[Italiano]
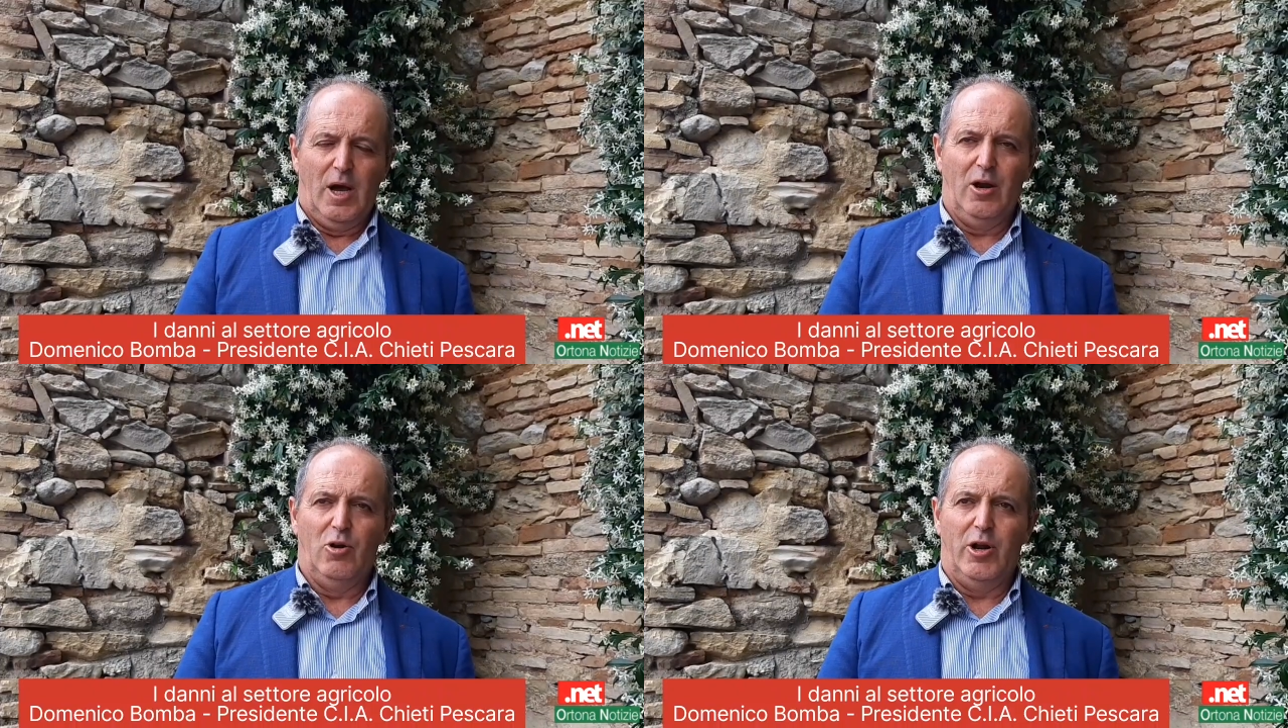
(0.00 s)

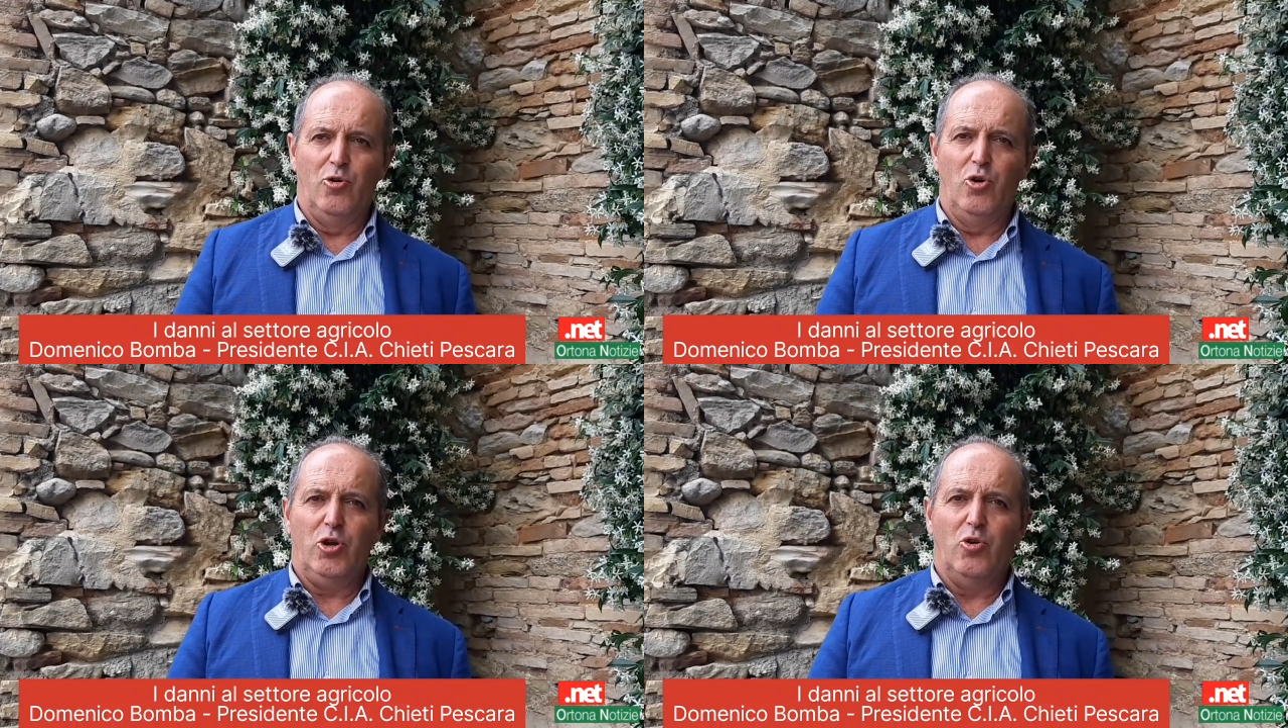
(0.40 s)
Allora,
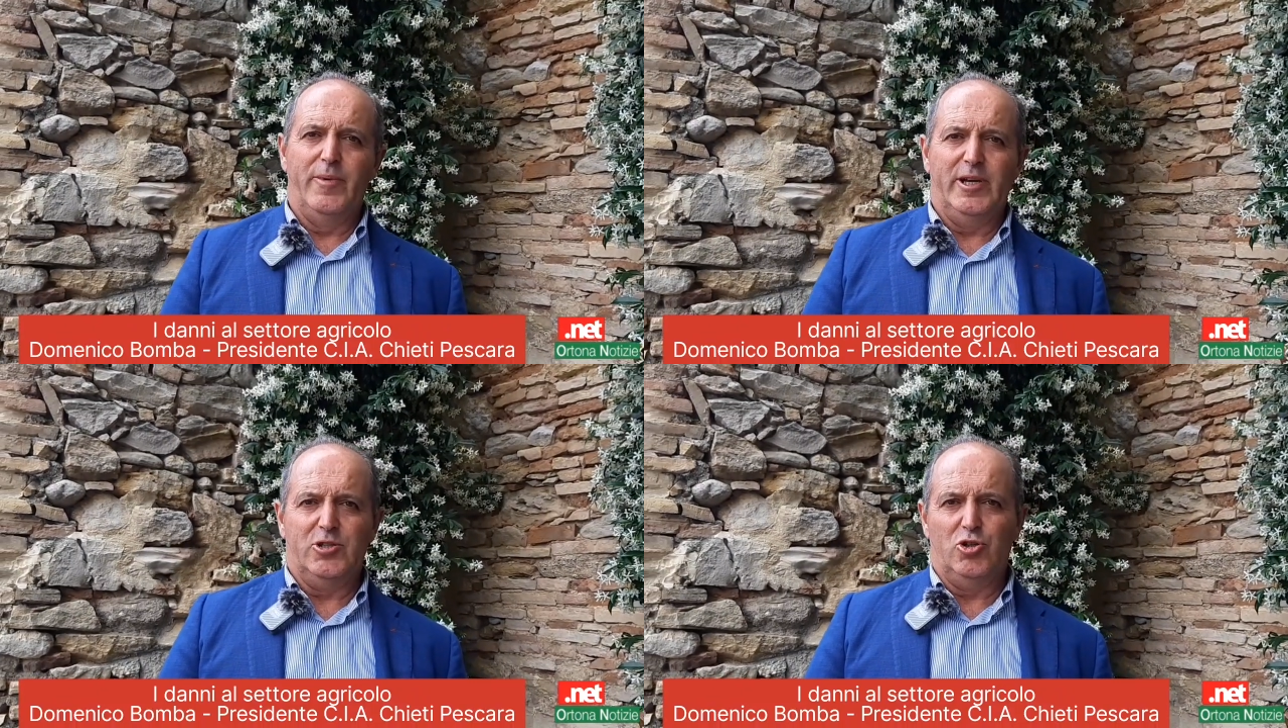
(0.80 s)
noi
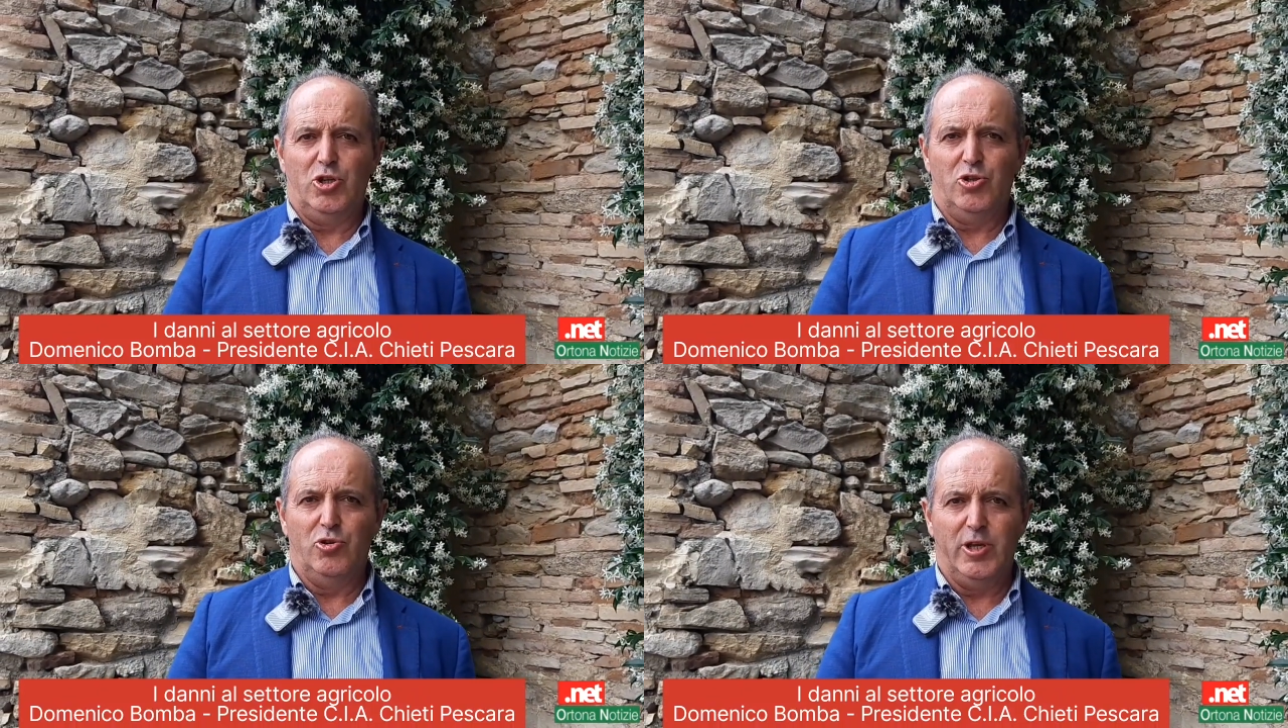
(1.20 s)
come
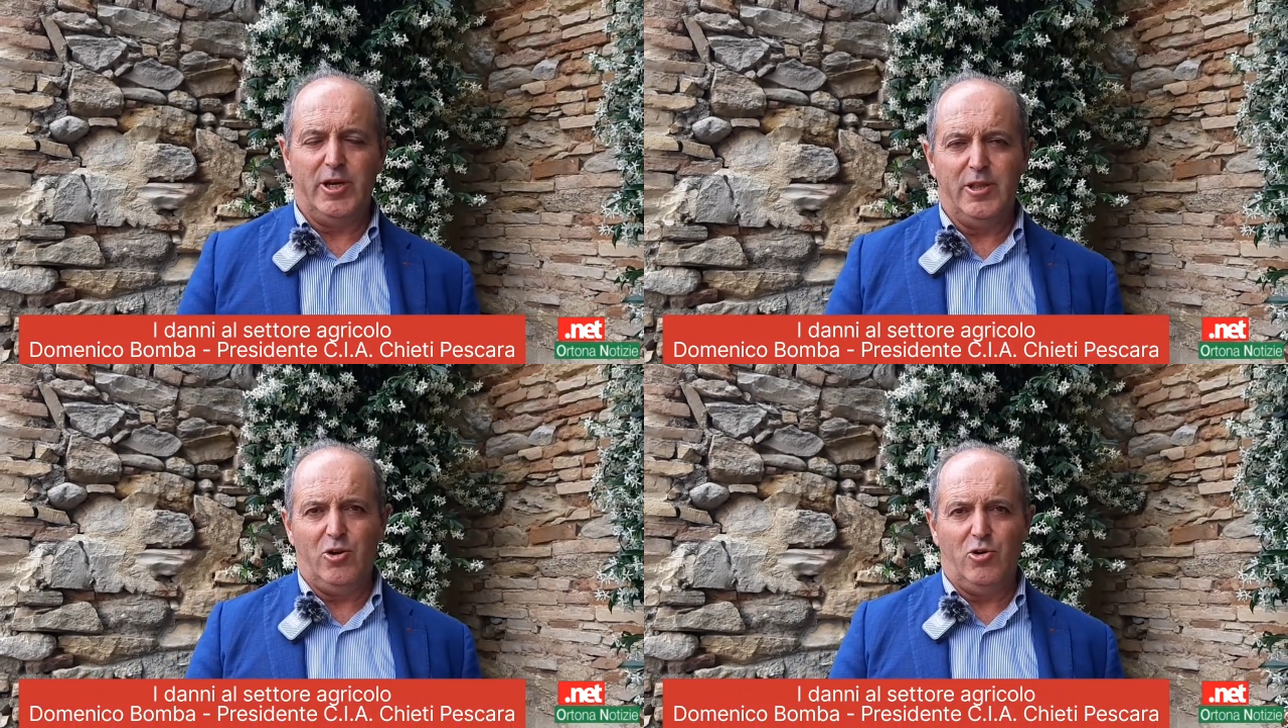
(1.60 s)
associazione di
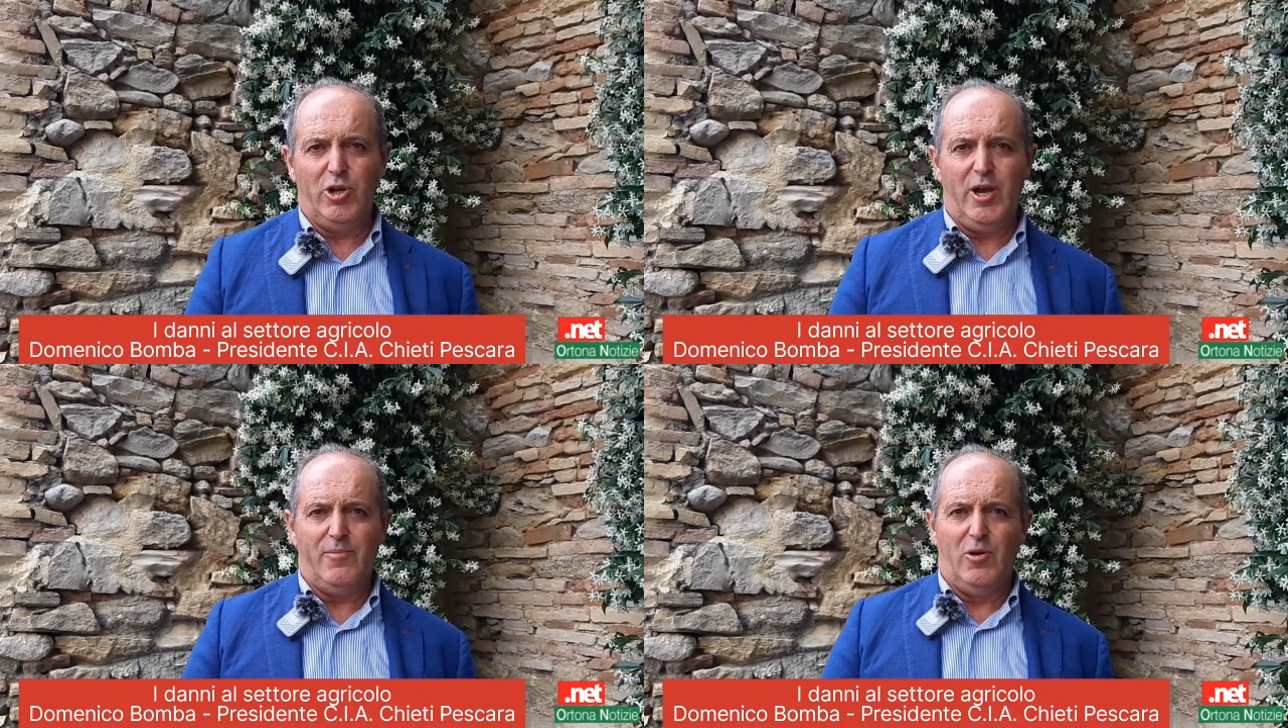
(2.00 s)
categoria